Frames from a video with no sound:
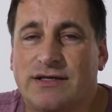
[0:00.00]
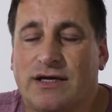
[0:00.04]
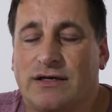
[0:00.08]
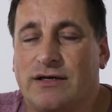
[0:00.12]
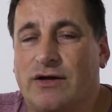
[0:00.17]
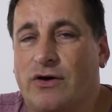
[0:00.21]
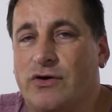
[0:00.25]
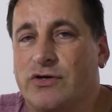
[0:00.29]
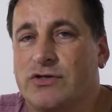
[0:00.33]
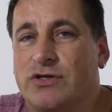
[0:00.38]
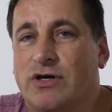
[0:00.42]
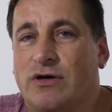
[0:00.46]
dann
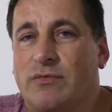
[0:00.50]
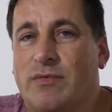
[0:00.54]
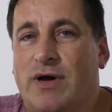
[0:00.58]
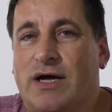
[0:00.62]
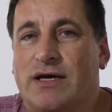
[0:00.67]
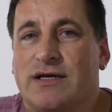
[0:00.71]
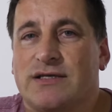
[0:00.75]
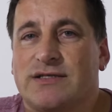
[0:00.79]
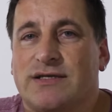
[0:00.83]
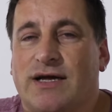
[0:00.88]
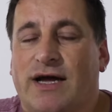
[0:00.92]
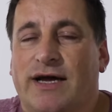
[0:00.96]
auch nochmal
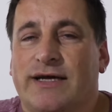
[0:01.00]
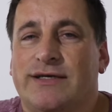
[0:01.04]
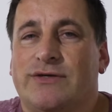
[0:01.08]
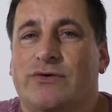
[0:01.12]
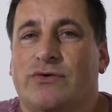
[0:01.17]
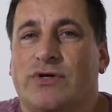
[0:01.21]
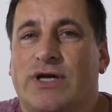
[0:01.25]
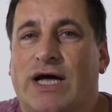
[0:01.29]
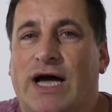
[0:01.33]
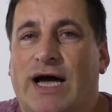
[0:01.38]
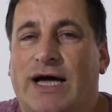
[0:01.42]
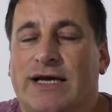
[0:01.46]
das ein
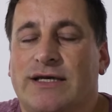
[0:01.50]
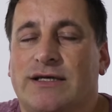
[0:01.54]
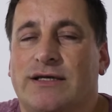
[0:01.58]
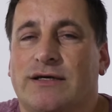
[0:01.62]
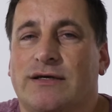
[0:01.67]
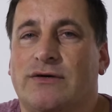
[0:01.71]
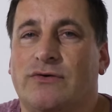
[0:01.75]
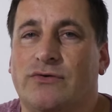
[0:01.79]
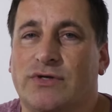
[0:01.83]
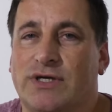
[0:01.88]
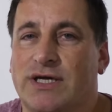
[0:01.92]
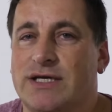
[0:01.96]
oder
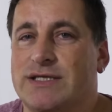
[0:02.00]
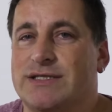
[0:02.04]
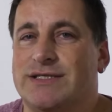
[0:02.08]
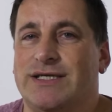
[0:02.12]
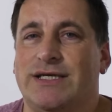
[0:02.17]
andere oder